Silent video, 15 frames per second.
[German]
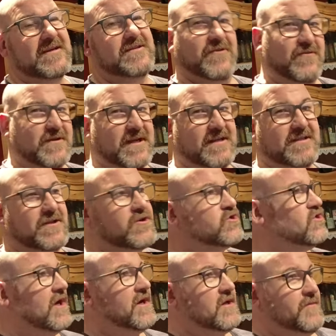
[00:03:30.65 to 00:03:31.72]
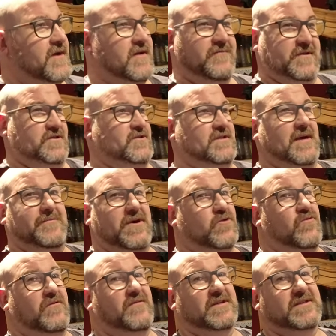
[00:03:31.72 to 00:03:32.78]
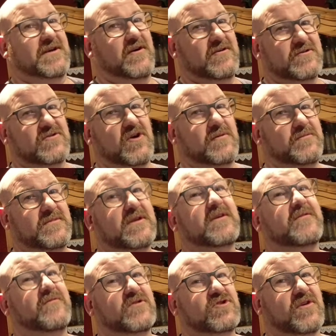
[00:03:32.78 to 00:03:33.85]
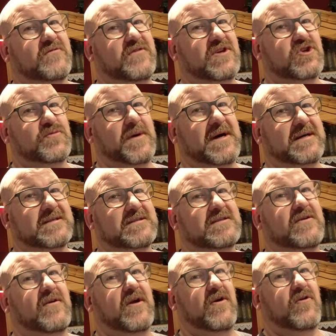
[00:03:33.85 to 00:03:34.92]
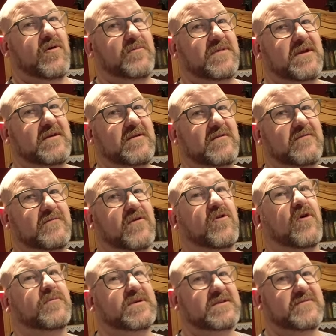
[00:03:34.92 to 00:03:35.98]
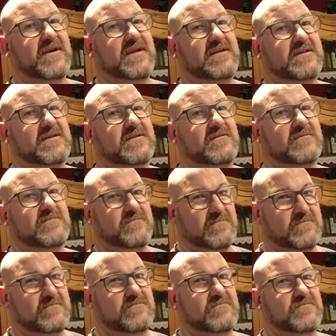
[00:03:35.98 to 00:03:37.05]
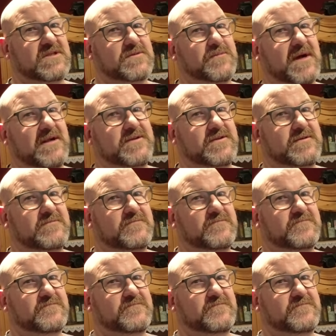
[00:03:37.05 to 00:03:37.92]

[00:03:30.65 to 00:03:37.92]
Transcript: So, und jetzt schneide ich mal hier was zusammen, mal gucken, was da rauskommt. Ich wünsche euch viel Spaß. Euer Hombi von Hombis Welt. Bis bald.